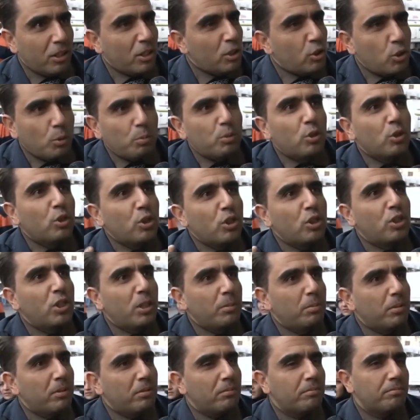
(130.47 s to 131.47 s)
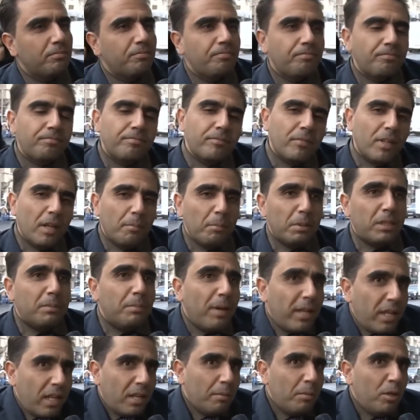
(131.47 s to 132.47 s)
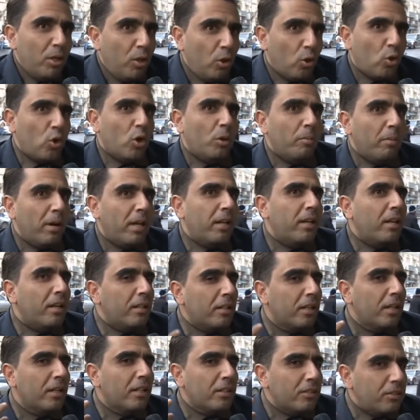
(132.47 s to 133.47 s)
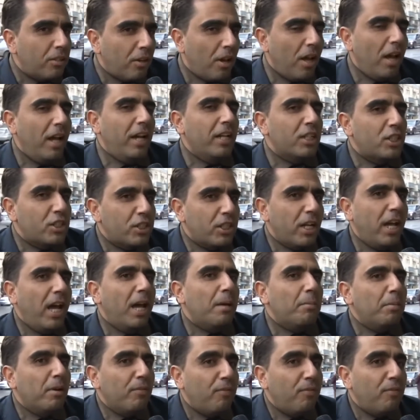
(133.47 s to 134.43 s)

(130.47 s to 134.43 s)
شو بدهم يجيبن بتمنى من الحكومة أنها تراعي الشعب